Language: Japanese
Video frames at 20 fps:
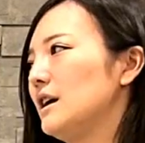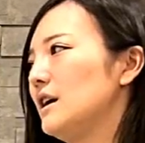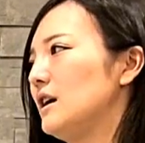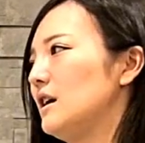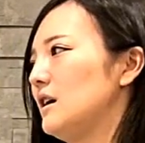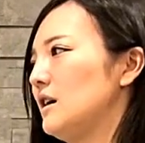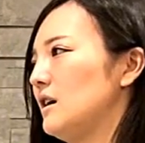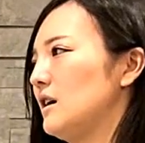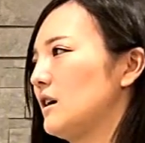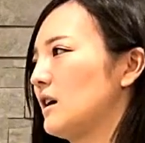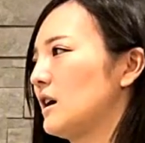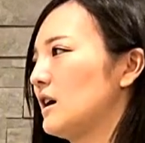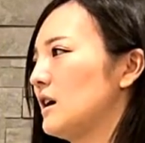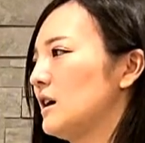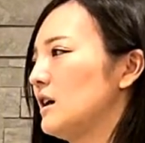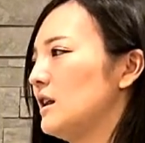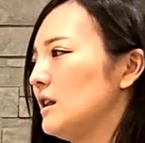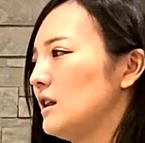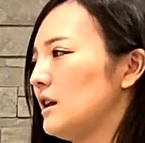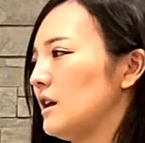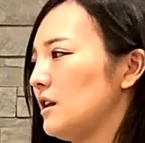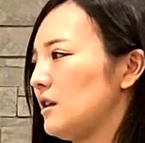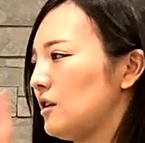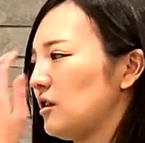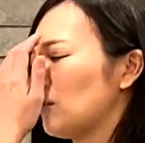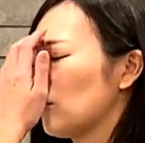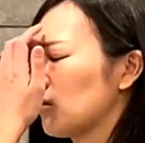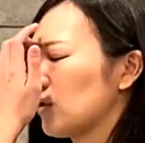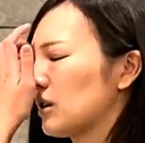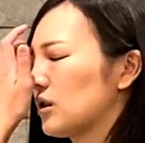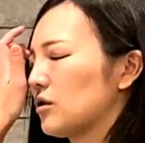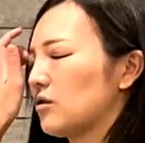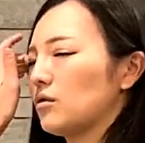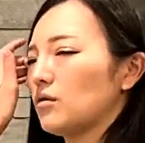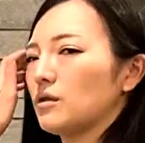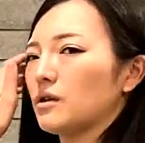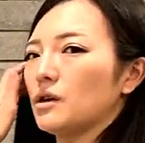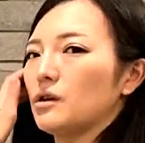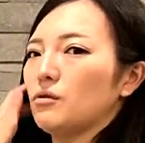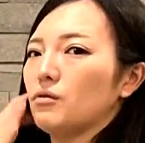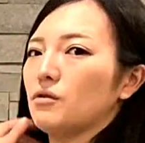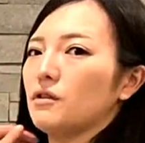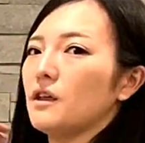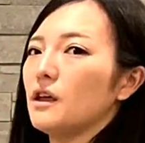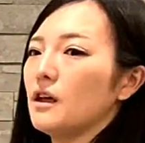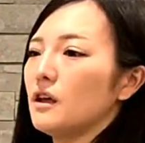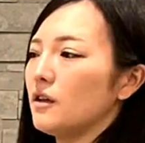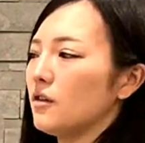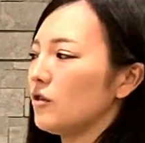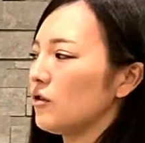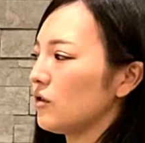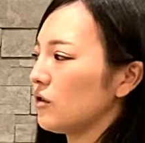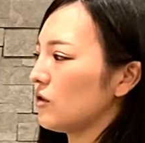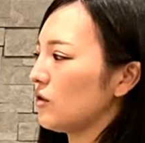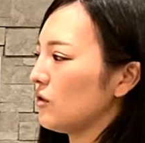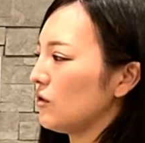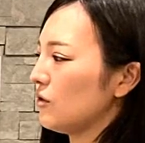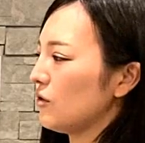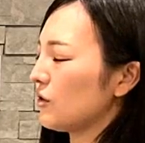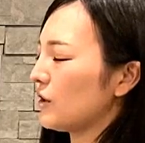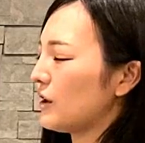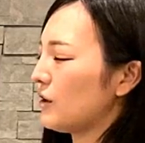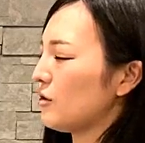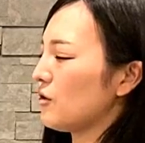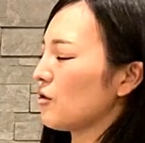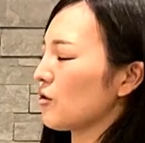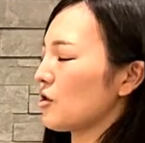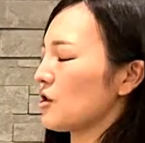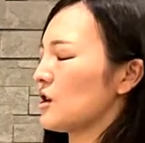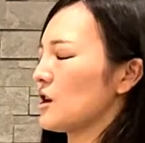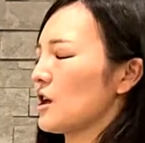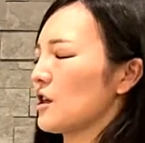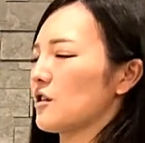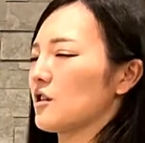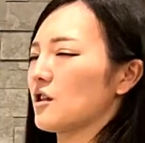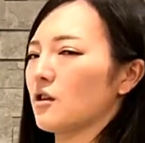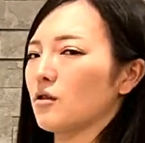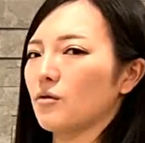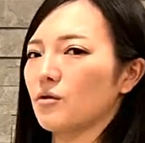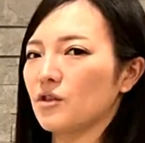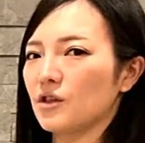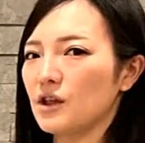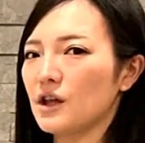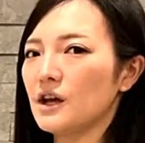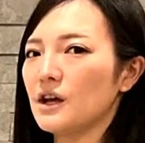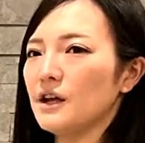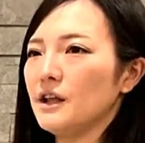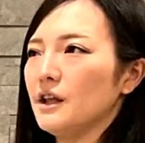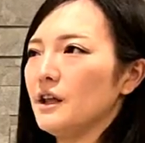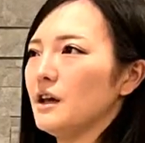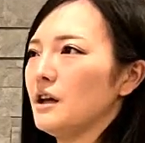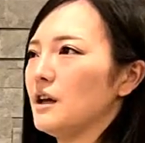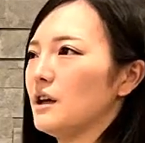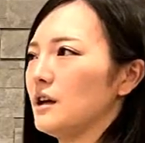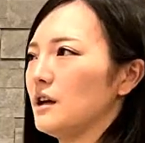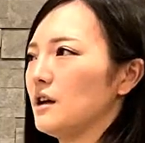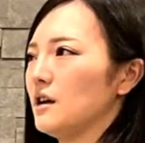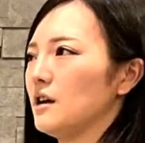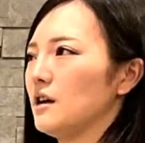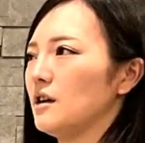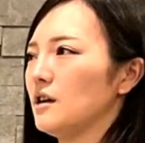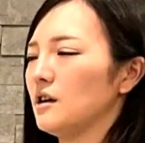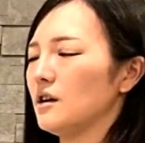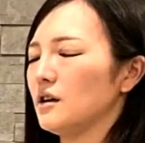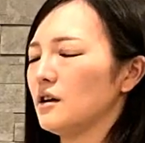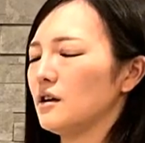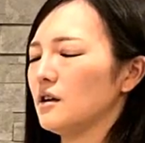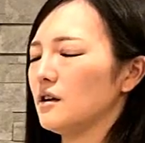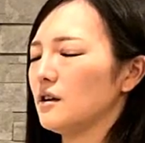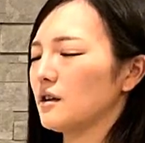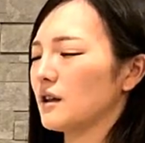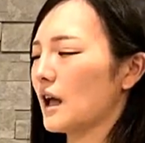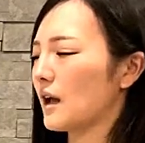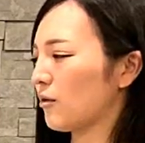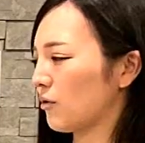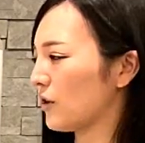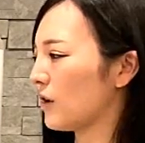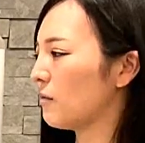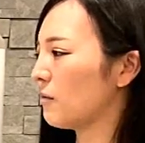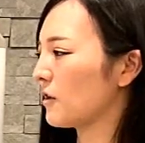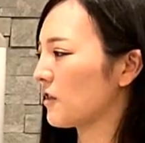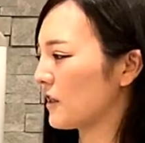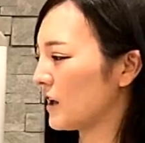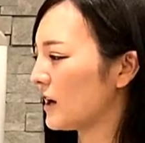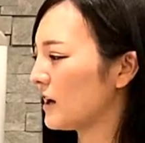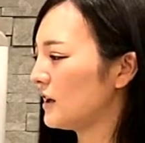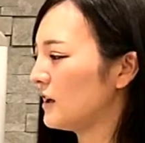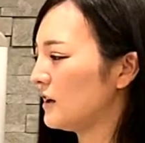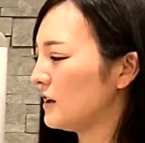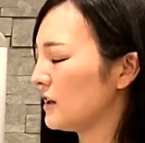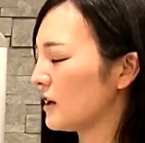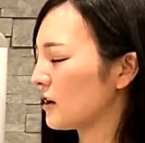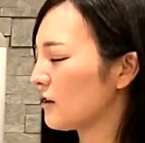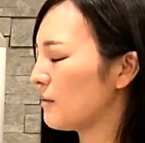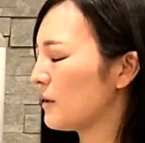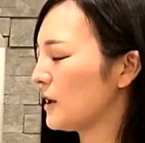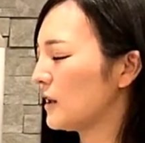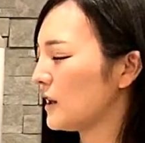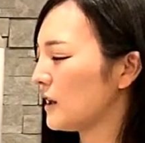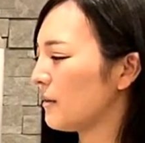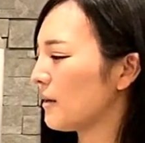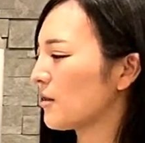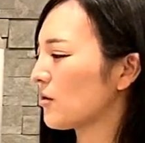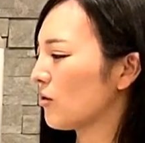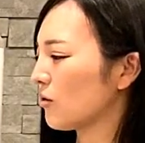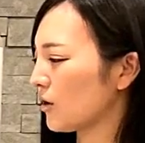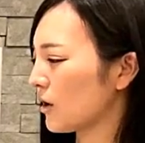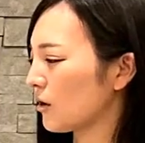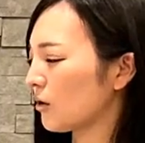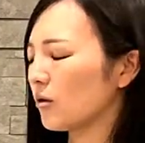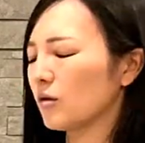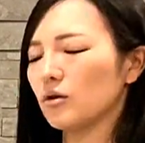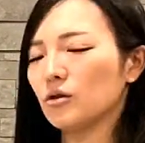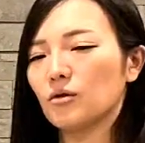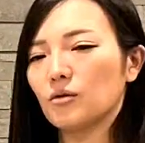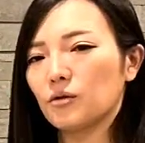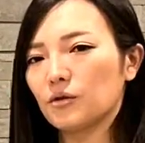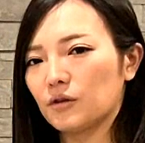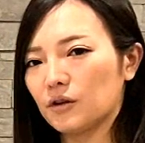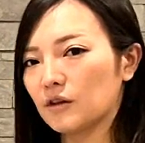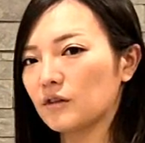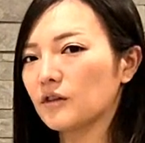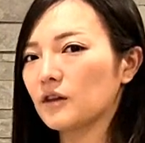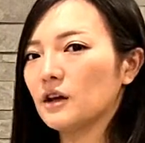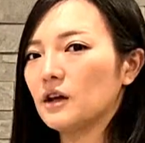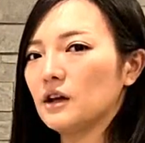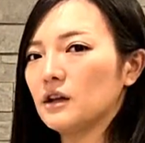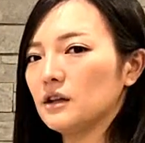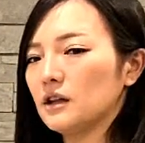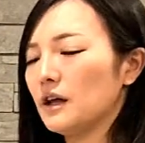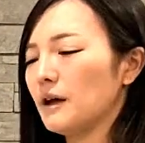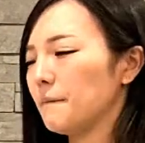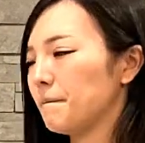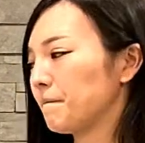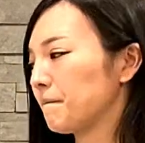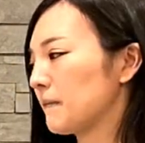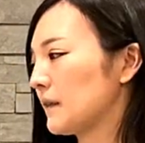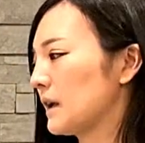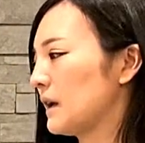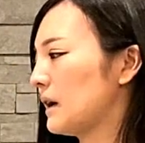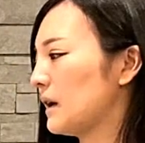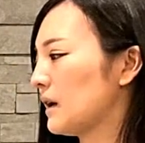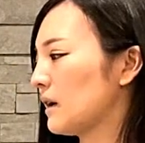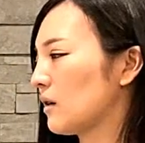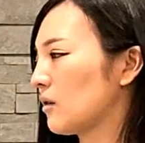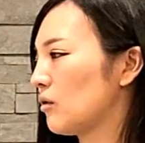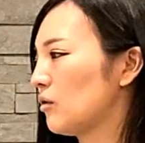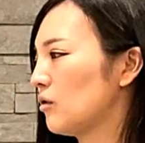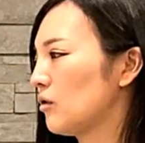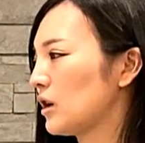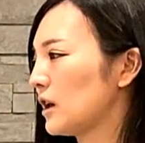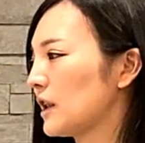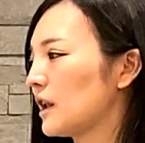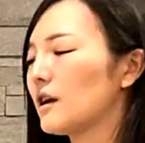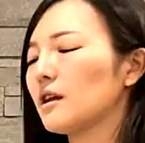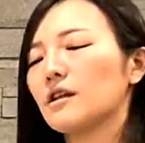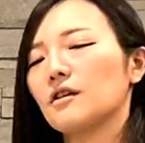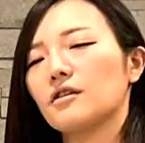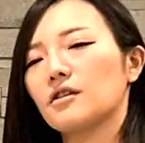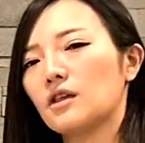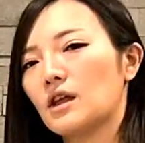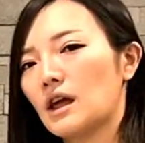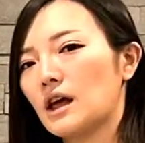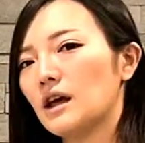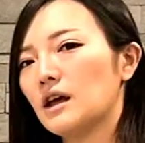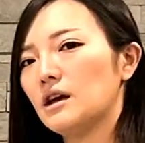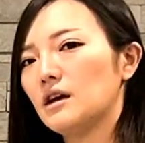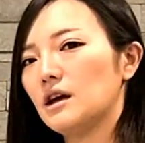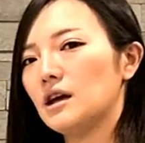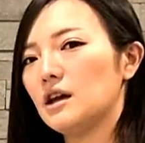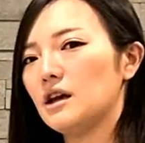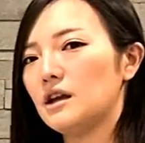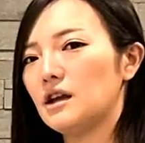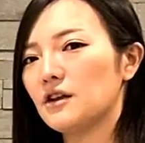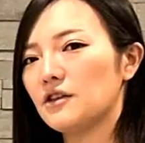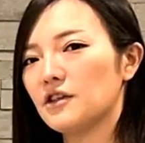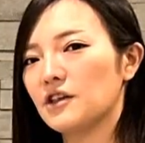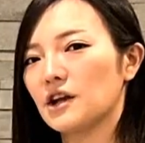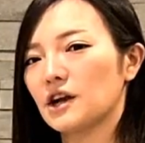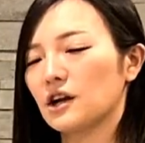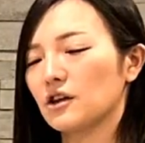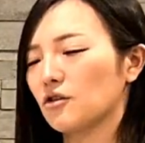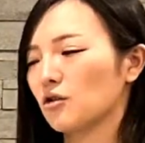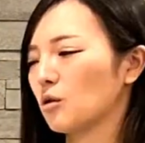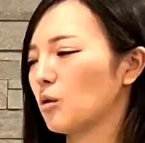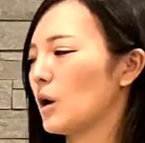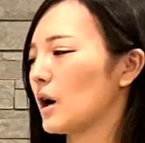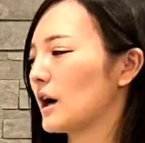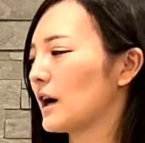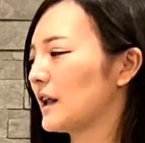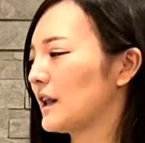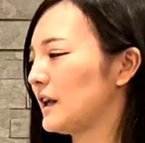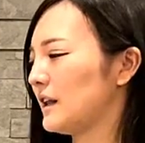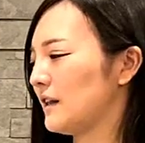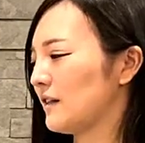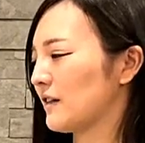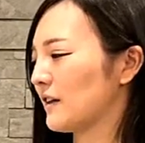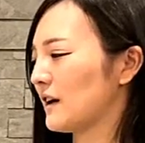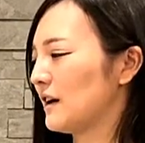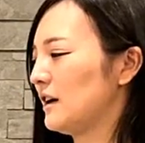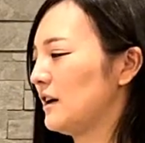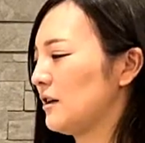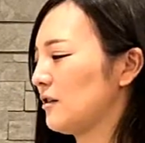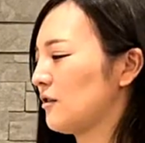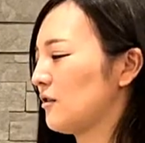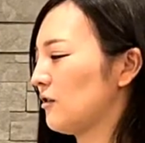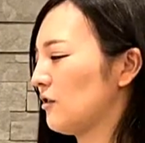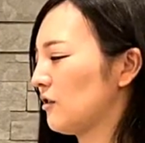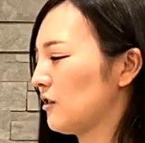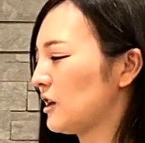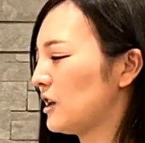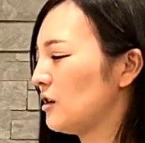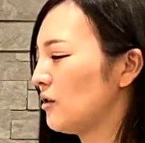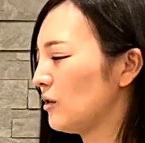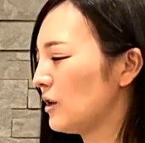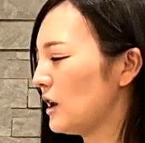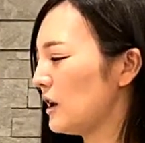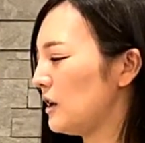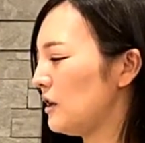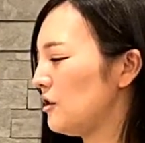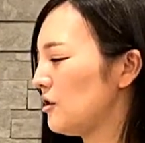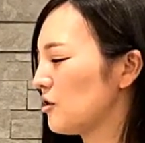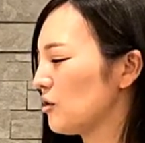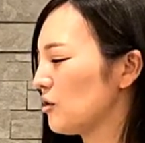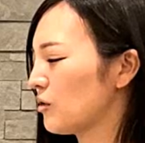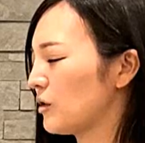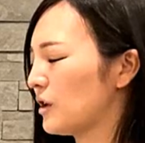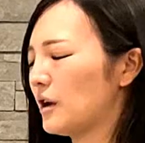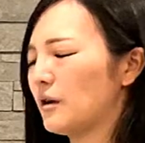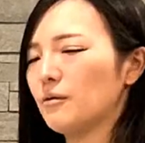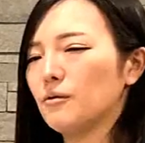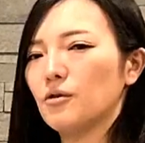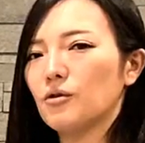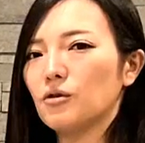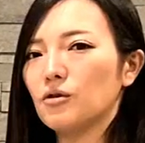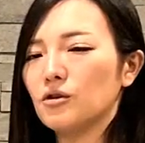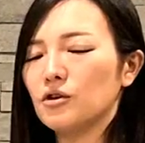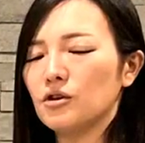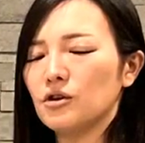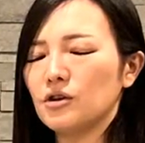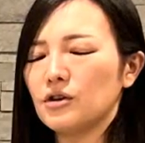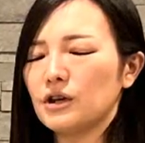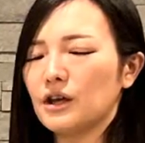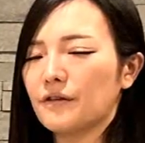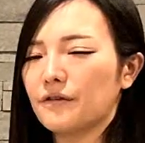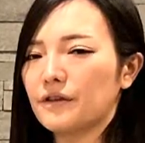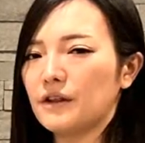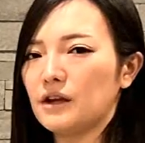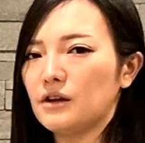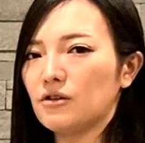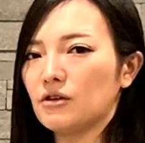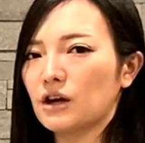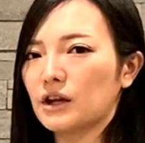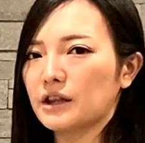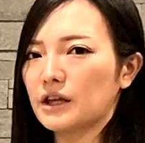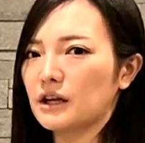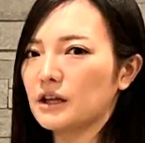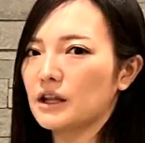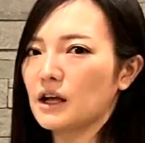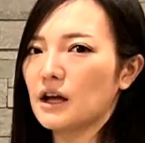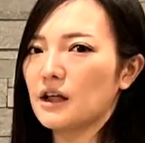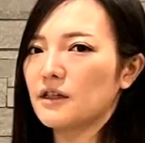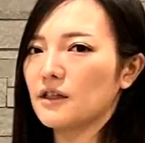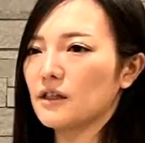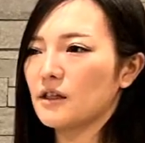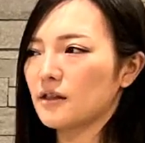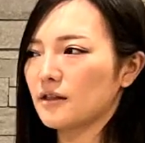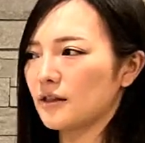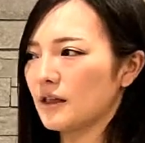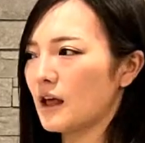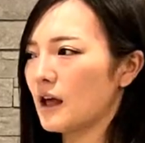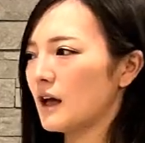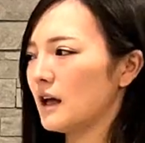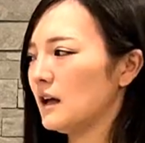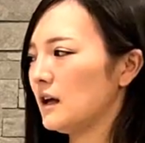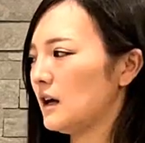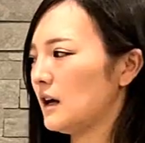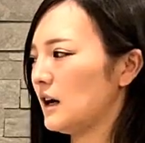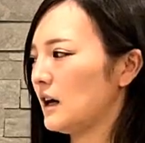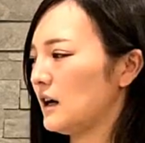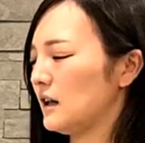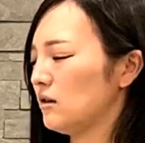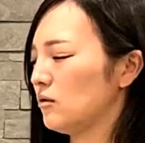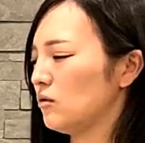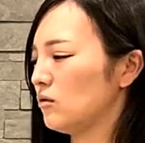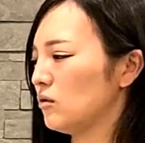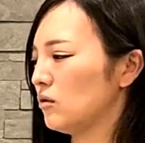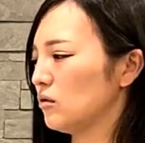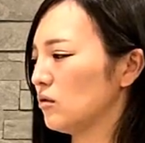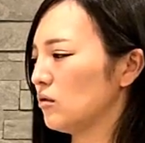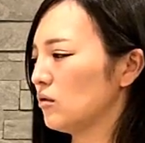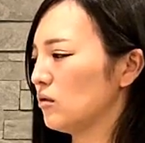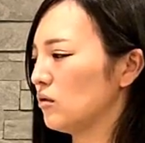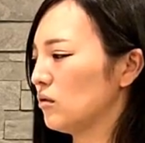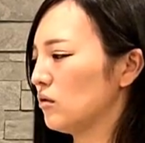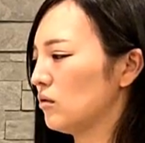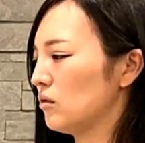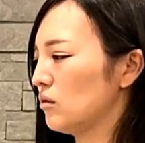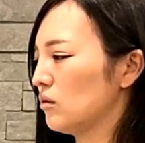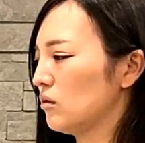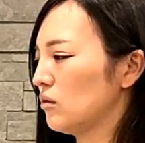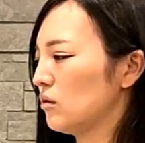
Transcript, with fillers: えが持続化給付金不正受給の手口を指南したとして、えー、逮捕されました100万円騙し取ったということですで、えー、この方はですね、えー、なぜだかちょっとわからないんですがすすきので飲店をやっている方に対してですねあの